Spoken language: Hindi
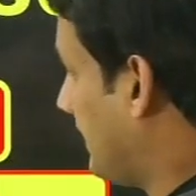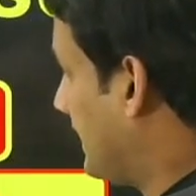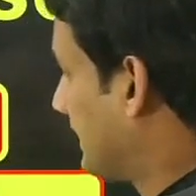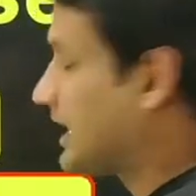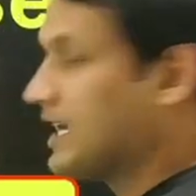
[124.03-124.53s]

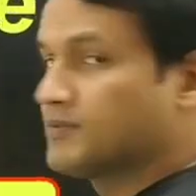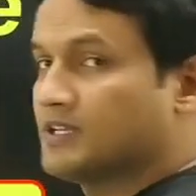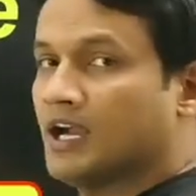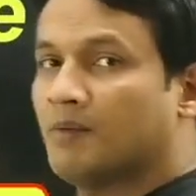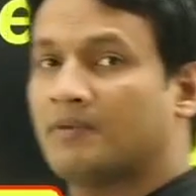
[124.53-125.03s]
एक टाइप
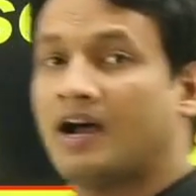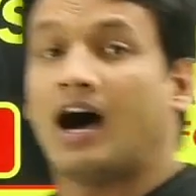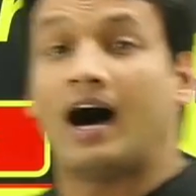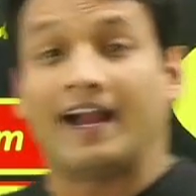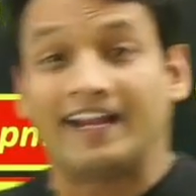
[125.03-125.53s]
से अपना
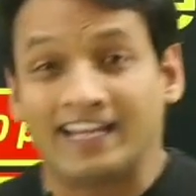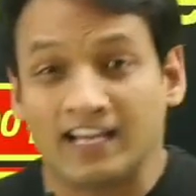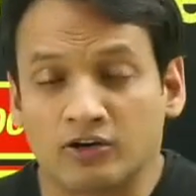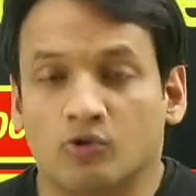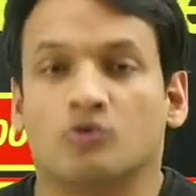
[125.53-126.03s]

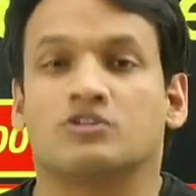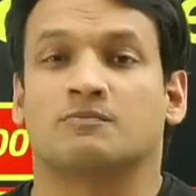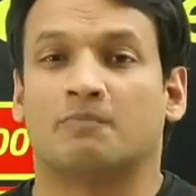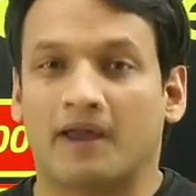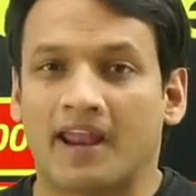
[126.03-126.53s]
आइडियल कोर्स
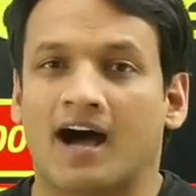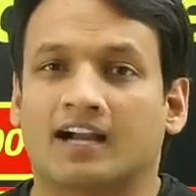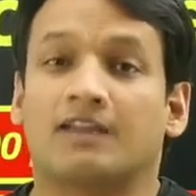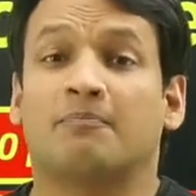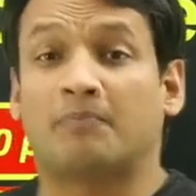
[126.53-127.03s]
बना
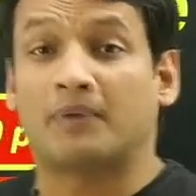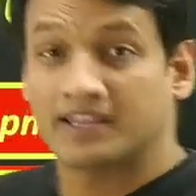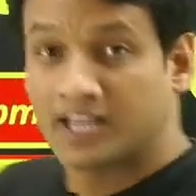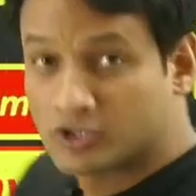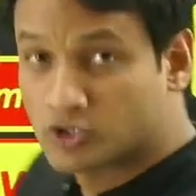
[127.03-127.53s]
के
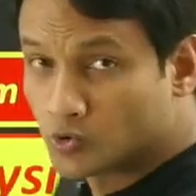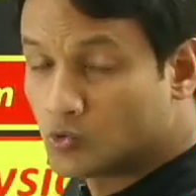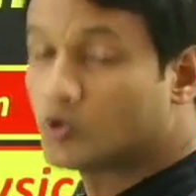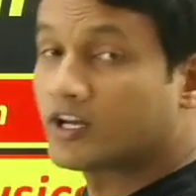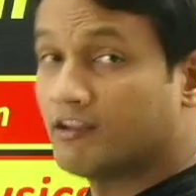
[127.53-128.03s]
पढ़ना
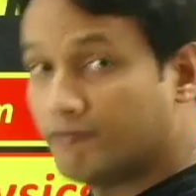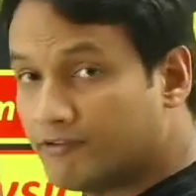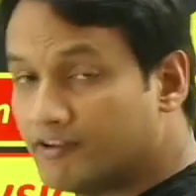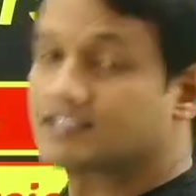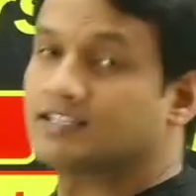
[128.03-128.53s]
शुरू करें
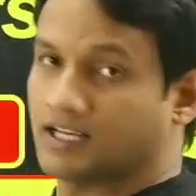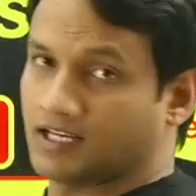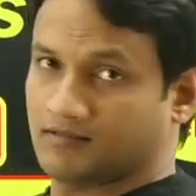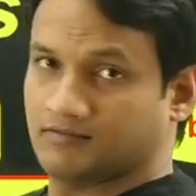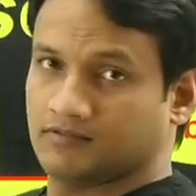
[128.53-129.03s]
फिर से
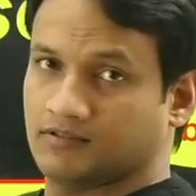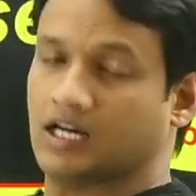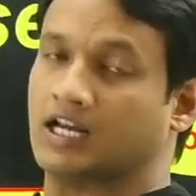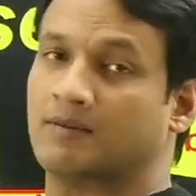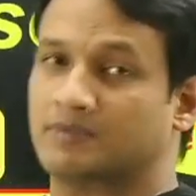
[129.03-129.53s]

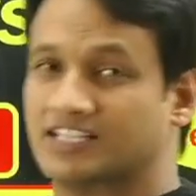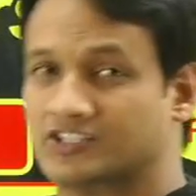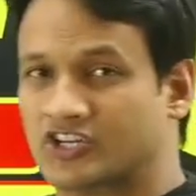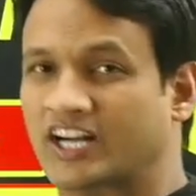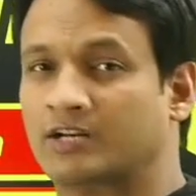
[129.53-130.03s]
अगर आप
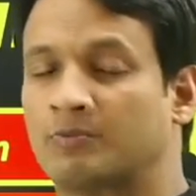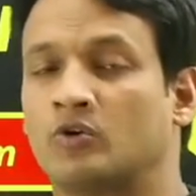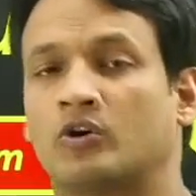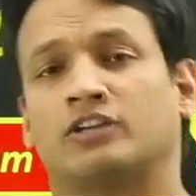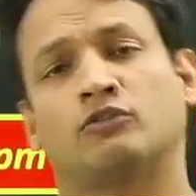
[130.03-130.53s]
डिस्ट्रैक्ट भी
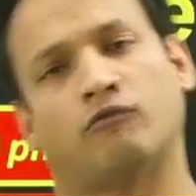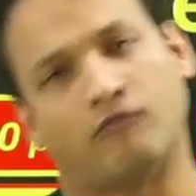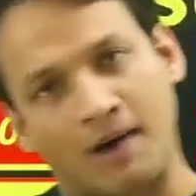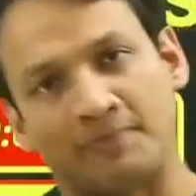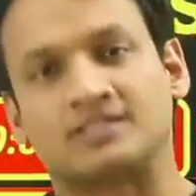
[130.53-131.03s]
हो गए तो
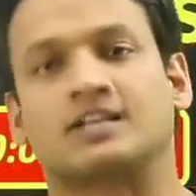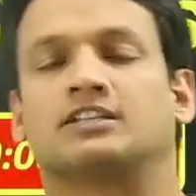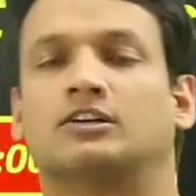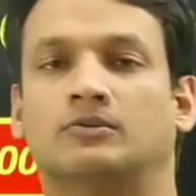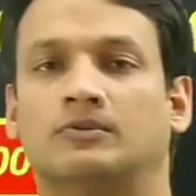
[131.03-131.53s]
वापस आ
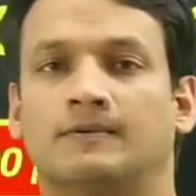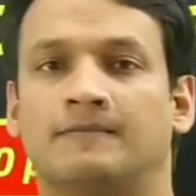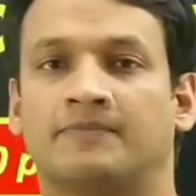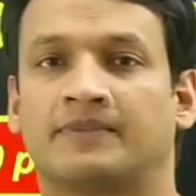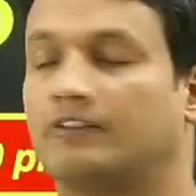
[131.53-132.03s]
जाओ
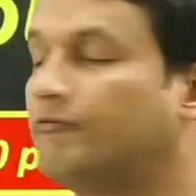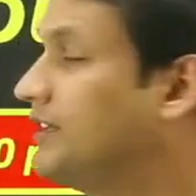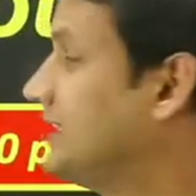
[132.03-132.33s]
विद